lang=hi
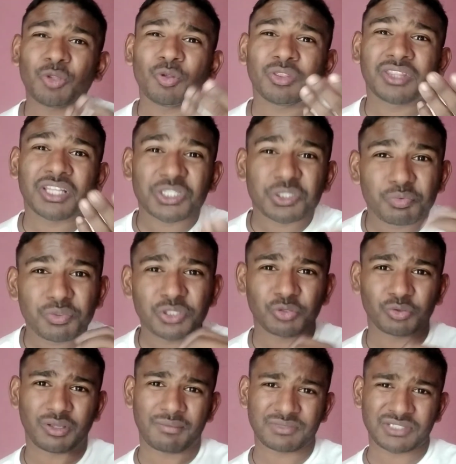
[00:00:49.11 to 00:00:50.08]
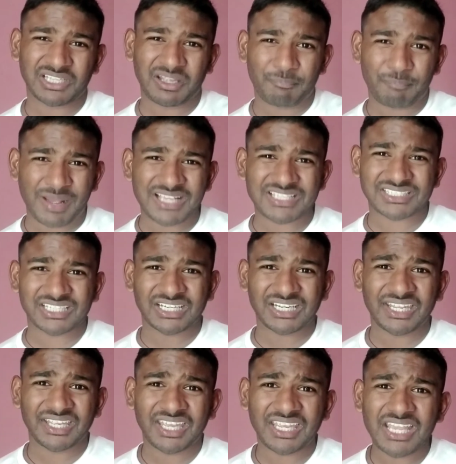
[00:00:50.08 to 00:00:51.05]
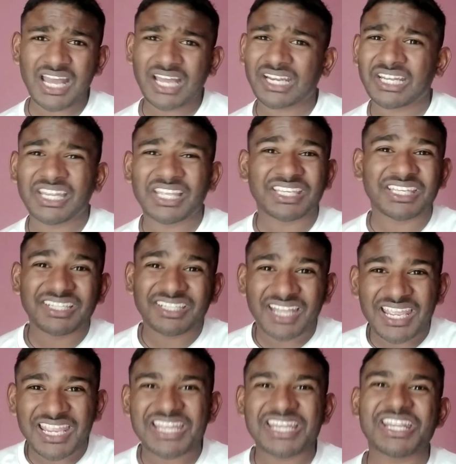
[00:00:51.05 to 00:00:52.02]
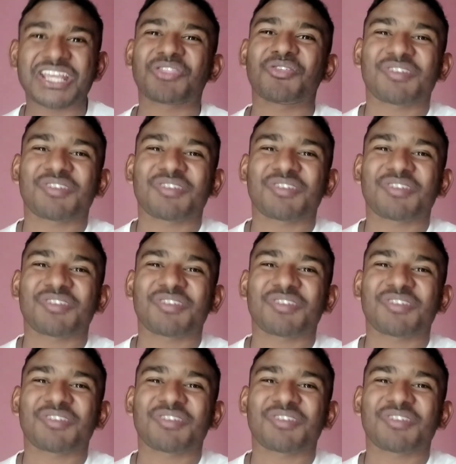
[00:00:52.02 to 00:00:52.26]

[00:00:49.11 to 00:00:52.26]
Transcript: दसवीं तो कम से कम पास कर लेंगे यार लेकिन नहीं इन्हें तो